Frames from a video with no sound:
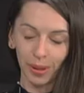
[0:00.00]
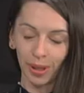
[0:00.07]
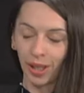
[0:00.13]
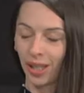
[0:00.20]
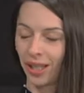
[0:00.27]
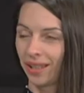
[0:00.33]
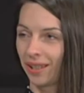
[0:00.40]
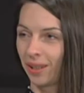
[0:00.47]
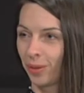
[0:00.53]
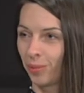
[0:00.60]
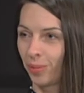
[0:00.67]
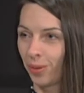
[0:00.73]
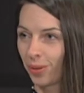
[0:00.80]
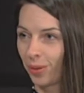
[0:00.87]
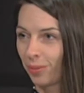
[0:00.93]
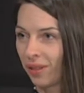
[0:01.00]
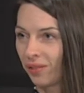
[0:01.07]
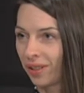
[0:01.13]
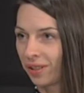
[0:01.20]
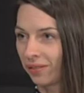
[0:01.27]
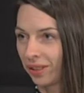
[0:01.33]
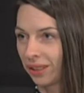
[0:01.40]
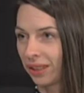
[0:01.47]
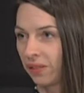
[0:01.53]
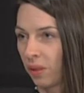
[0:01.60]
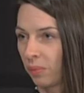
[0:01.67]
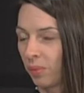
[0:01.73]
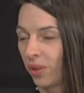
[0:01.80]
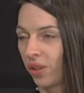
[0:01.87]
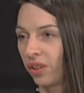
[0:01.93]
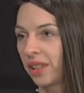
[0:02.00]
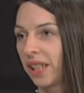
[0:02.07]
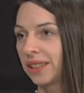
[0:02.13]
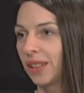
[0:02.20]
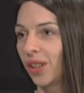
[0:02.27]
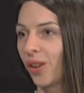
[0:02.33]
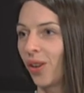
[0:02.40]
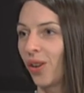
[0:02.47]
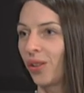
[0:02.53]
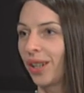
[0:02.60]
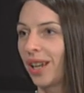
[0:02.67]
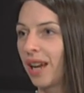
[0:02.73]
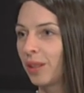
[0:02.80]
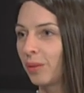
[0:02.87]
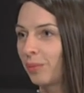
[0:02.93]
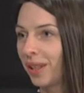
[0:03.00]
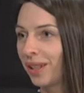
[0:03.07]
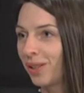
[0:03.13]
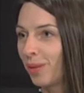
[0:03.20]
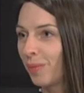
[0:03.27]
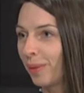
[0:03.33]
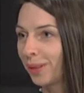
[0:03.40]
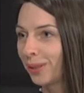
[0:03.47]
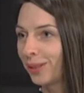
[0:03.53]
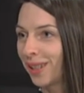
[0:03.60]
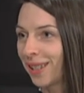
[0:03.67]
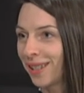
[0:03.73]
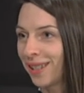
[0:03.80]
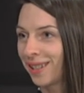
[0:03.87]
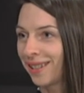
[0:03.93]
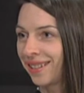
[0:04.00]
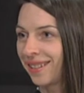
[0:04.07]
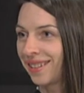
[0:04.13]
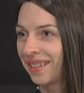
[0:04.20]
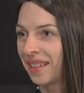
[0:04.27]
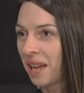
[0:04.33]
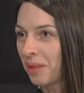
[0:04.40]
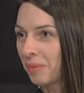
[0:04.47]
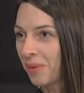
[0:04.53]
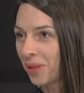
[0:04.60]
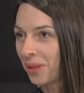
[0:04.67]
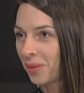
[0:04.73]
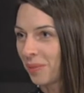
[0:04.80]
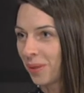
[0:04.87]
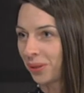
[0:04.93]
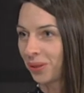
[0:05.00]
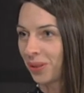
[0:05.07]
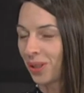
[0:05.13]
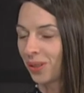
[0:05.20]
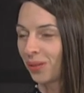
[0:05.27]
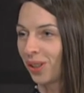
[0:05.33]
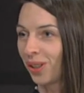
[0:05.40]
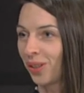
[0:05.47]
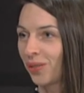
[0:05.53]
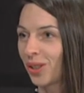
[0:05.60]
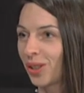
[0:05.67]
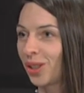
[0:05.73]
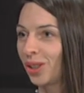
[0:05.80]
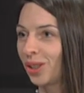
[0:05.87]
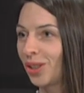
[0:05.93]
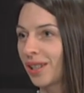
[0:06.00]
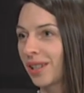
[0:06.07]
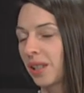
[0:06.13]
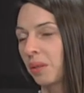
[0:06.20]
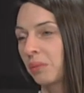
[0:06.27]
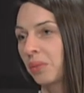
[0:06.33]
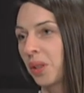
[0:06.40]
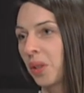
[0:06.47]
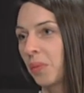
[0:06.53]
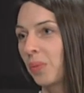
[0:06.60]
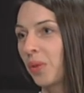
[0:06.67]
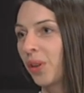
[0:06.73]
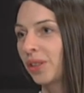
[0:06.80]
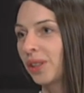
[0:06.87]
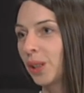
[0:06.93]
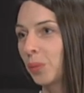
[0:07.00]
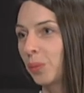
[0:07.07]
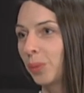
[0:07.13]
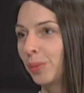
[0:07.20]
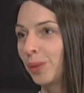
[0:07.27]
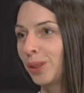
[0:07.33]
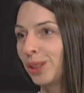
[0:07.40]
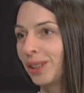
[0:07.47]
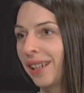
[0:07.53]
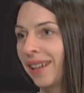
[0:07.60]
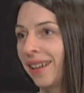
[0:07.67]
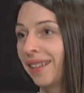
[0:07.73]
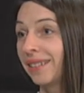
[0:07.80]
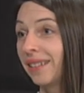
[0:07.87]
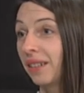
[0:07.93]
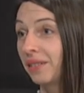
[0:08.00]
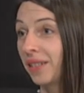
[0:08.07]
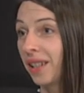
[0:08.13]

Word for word: e, porozmawiać, a właściwie pogadać o gańbie. Czy panu jest gańba, czy panu jest wstyd czasem pogodać publicznie na